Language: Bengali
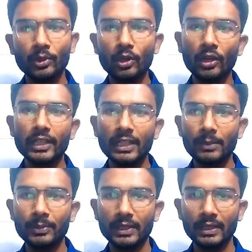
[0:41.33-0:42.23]
ভয় না
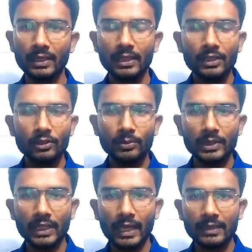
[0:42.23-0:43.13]
পেয়ে
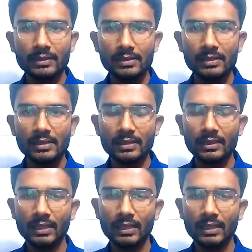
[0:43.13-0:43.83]
তোমাদের একটা জিনিস